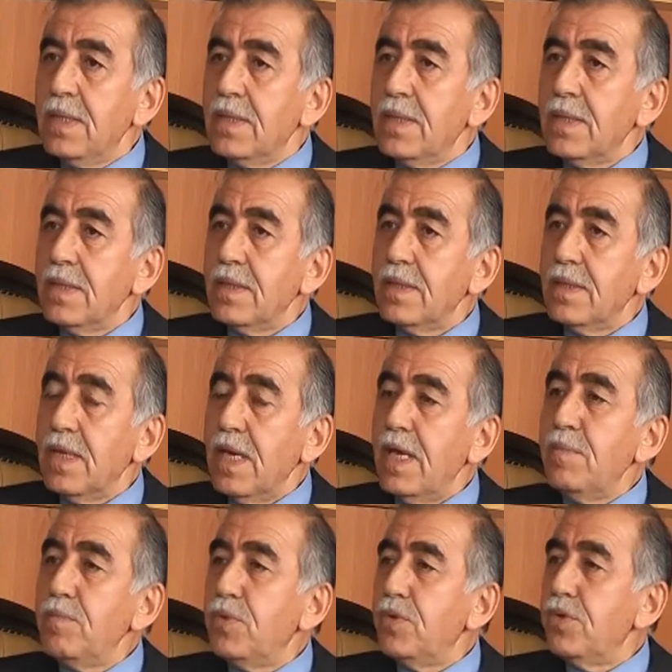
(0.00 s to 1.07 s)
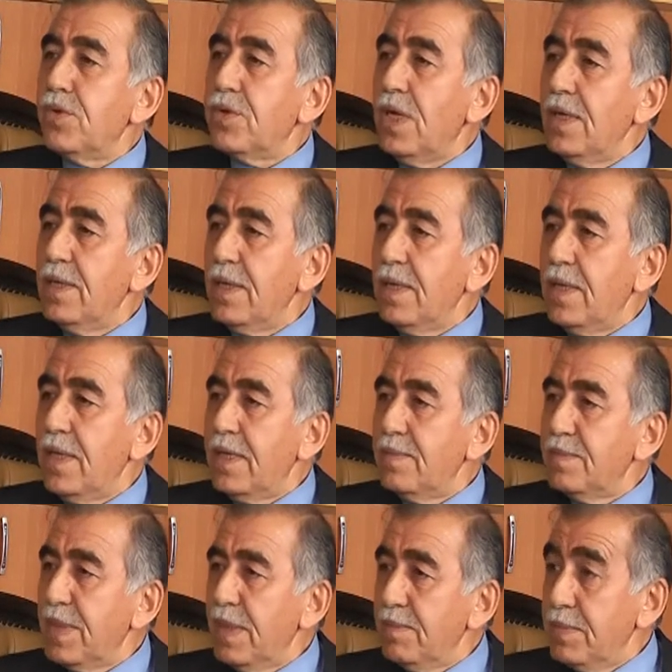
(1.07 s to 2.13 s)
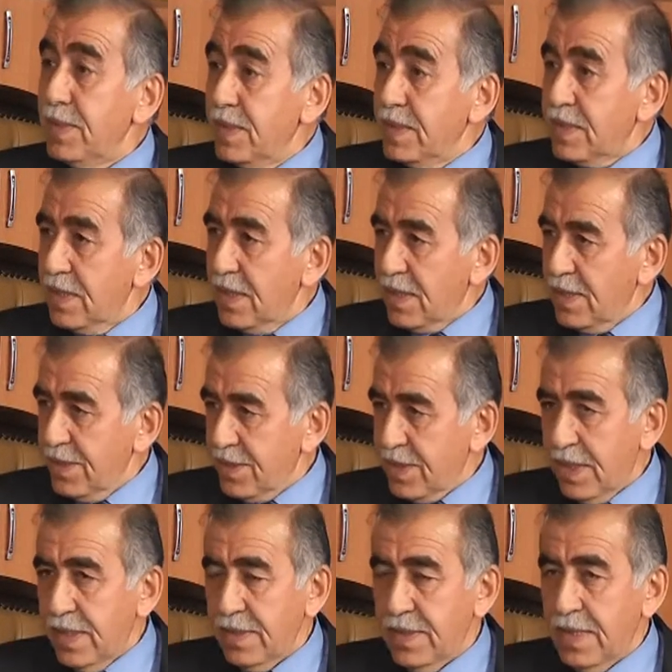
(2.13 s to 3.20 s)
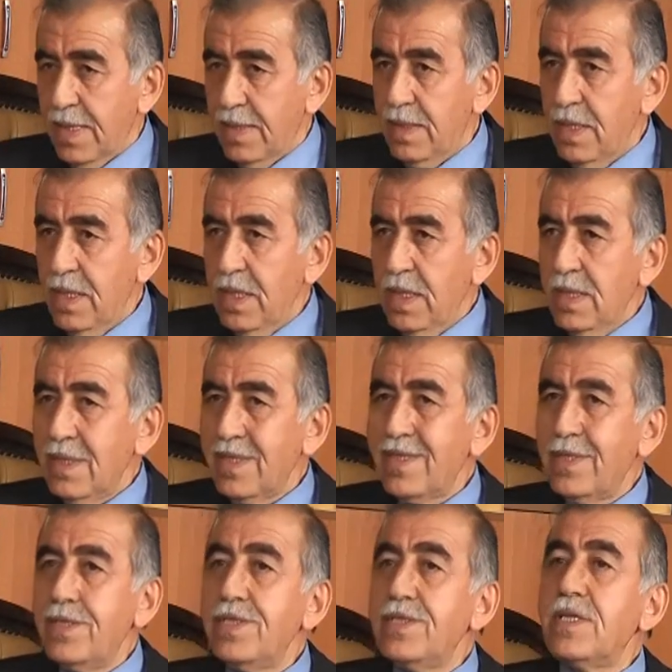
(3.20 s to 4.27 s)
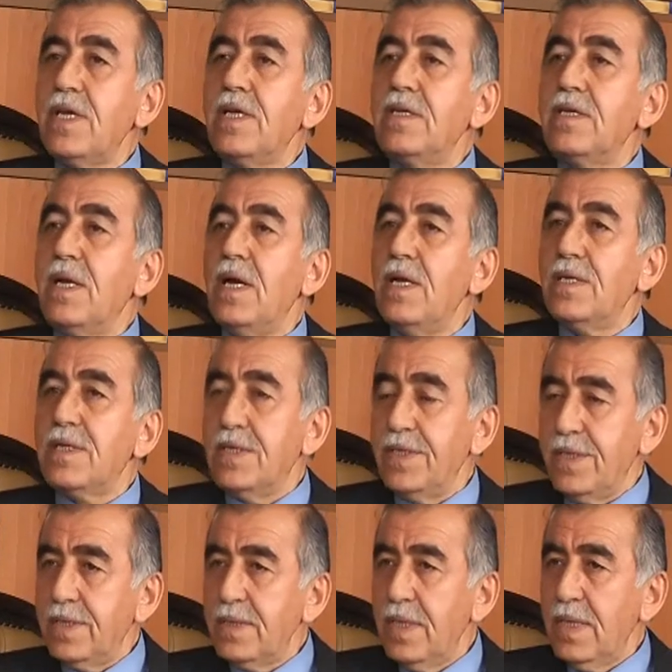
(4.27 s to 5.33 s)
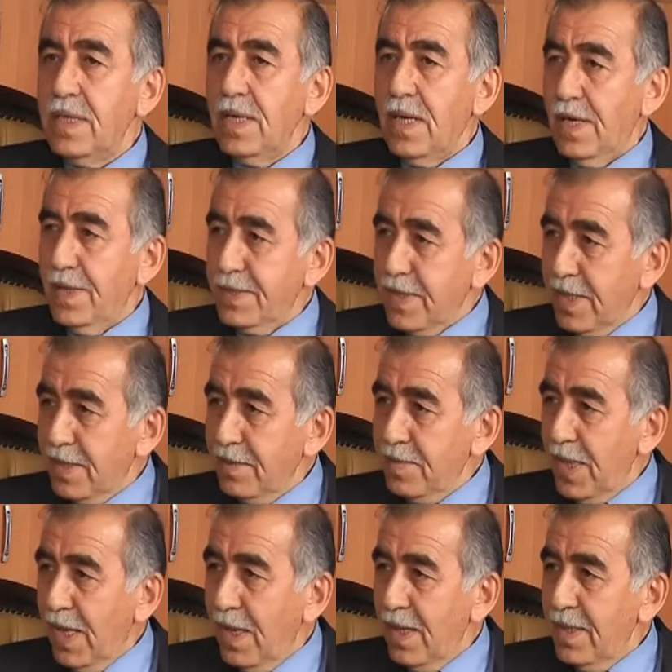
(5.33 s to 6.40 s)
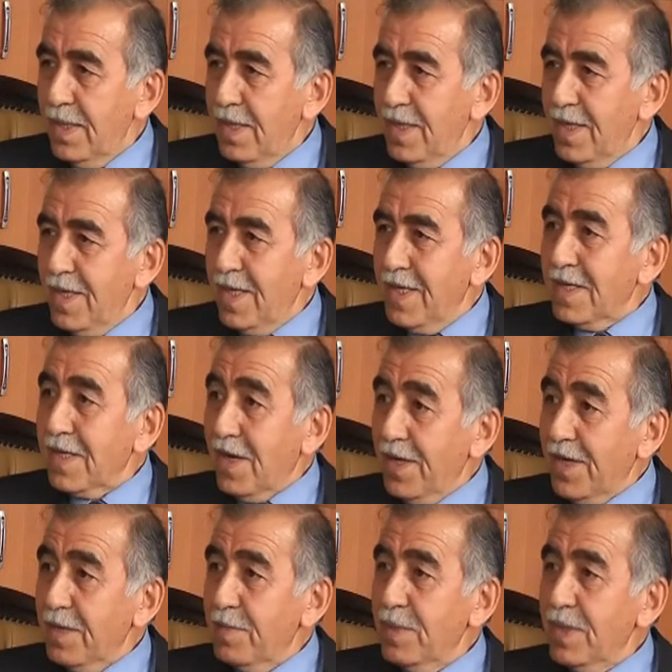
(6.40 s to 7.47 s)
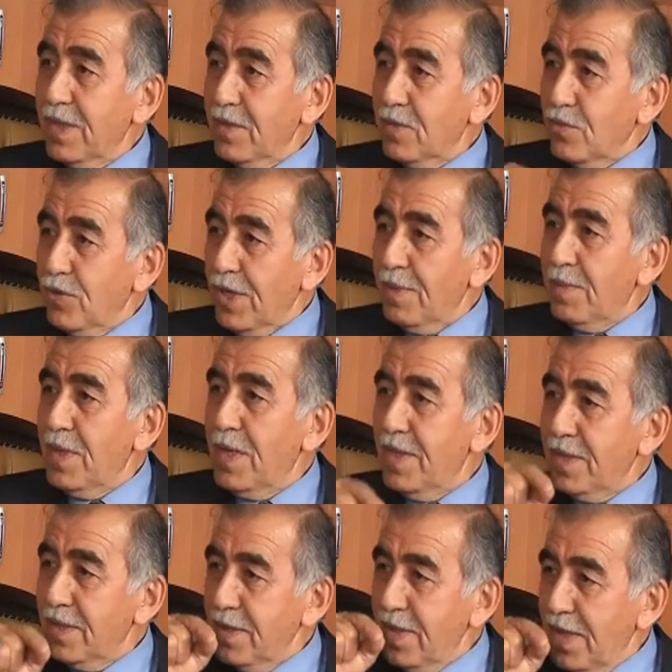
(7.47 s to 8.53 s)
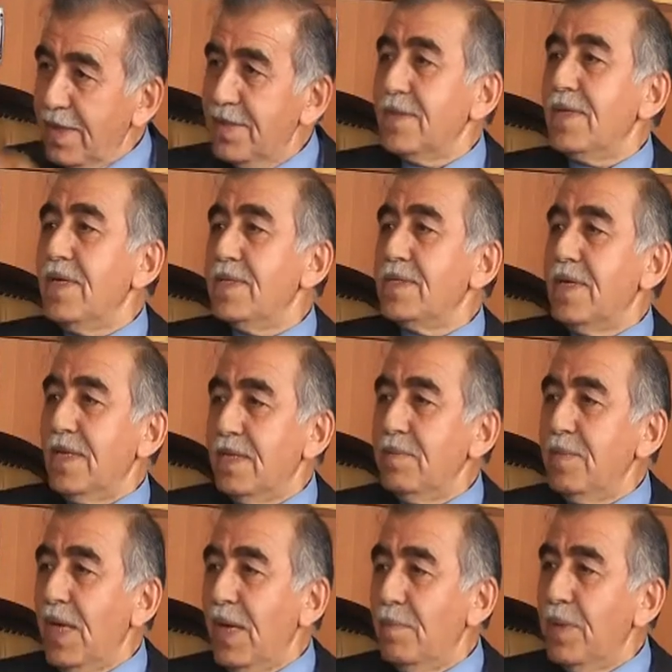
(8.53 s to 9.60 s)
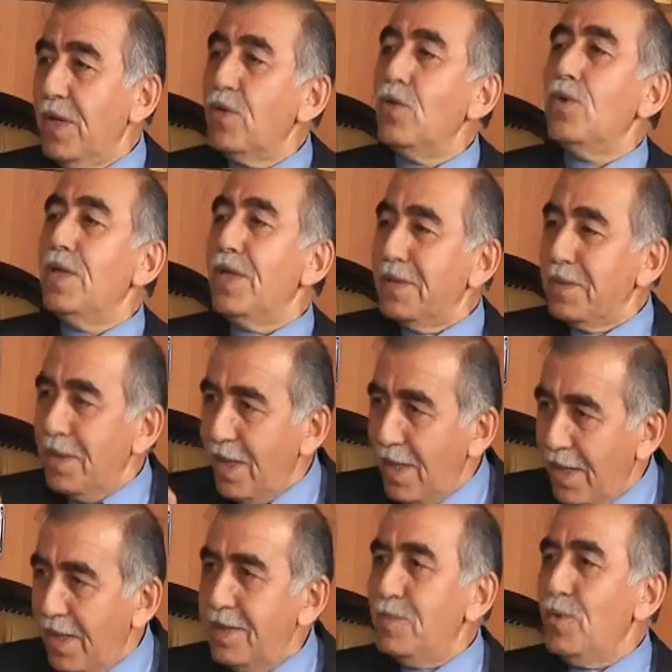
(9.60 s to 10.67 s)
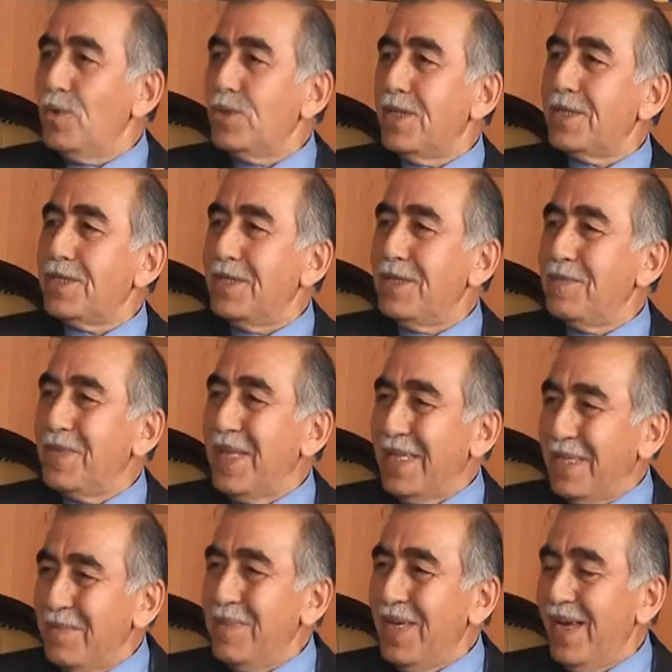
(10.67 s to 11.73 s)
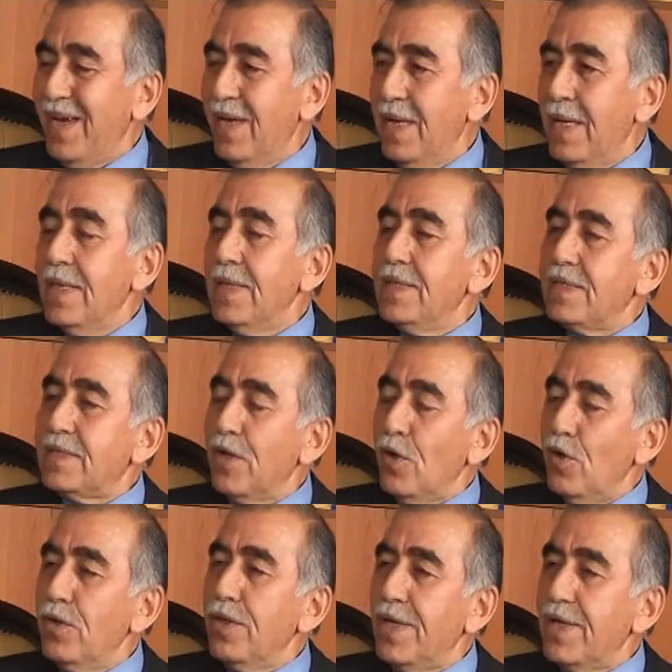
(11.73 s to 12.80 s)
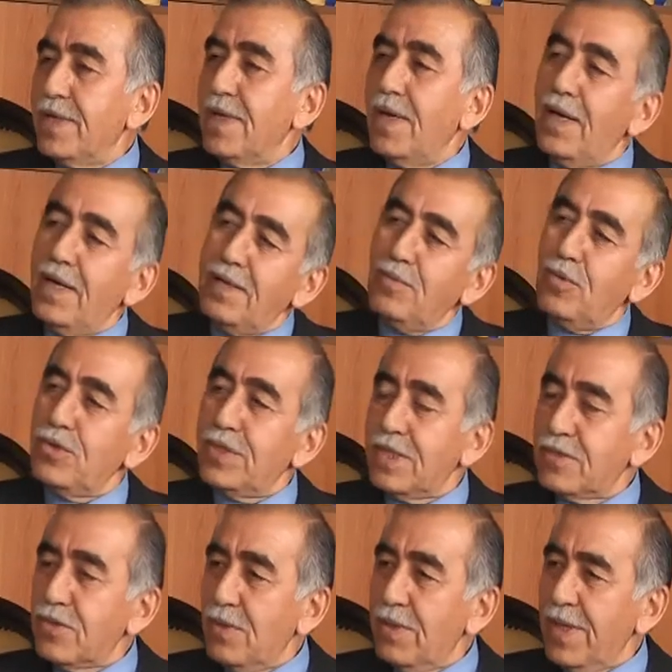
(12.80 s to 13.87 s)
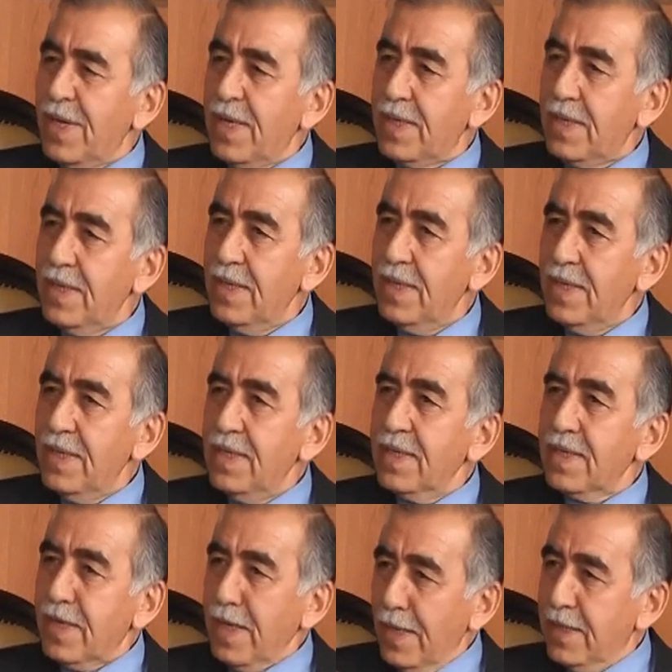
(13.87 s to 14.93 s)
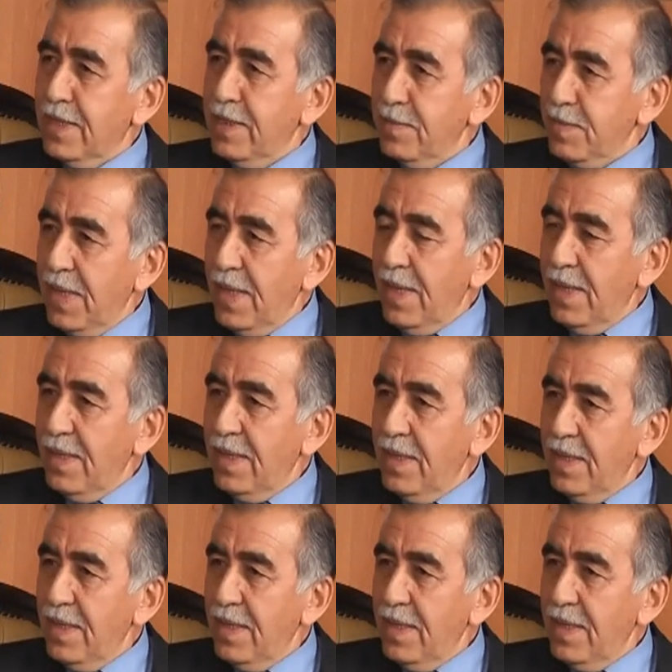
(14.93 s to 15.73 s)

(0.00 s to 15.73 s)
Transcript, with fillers: Ee, en büyük hayallerimden birisi Kırşehir'de. Kırşehir halkının hani dedim ya garibin, gurabanın yanındayız dedim ya ben onların halim hocasıyım dedim ya işte onların halim hocası olarak geldiğimde